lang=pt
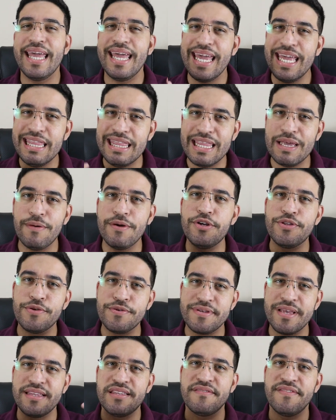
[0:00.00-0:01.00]
então eu
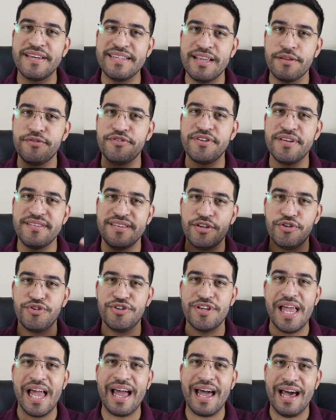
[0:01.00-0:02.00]
estou satisfazendo os
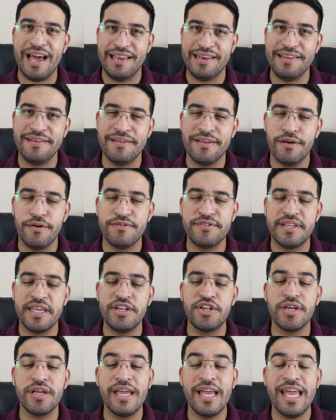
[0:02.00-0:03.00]
desejos da carne. Ou
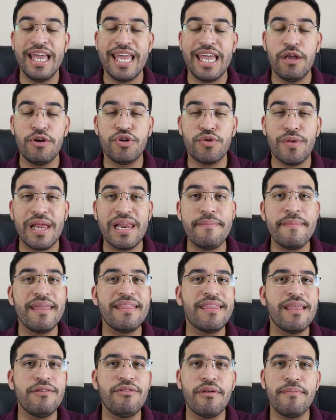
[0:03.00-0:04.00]
seja, eu estou
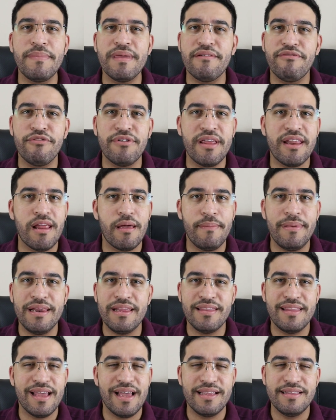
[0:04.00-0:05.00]
alimentando a minha
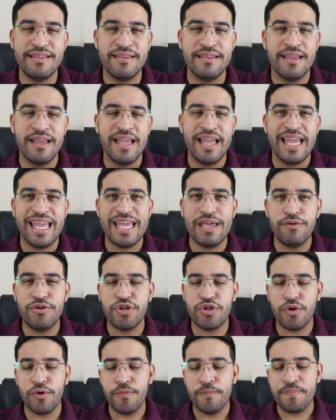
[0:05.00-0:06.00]
vulnerabilidade. Eu
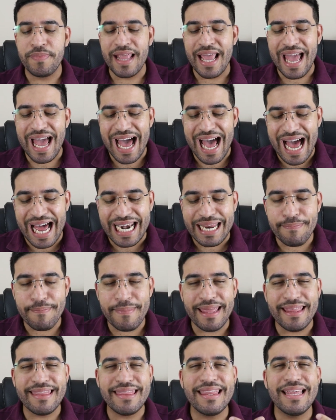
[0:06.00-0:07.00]
estou
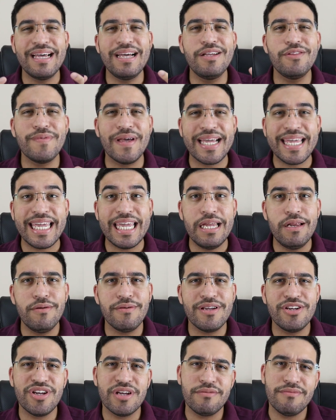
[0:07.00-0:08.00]
alimentando aquilo
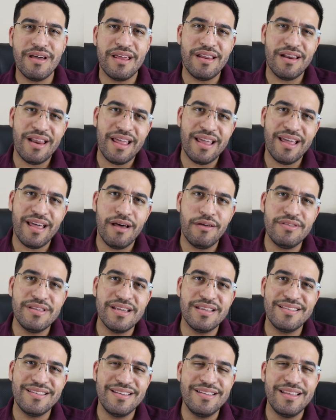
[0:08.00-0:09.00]
que já não era legal
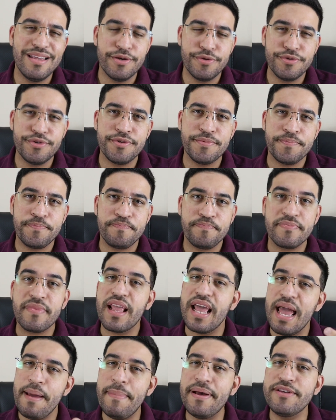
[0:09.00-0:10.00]
diante de Deus.
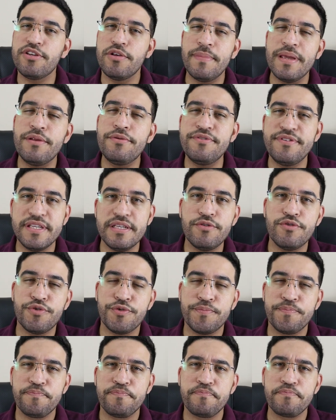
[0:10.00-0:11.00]
É mais ou menos
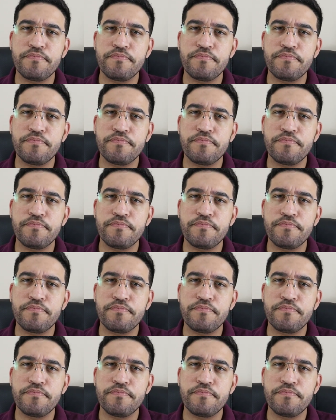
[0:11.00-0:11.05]
isso.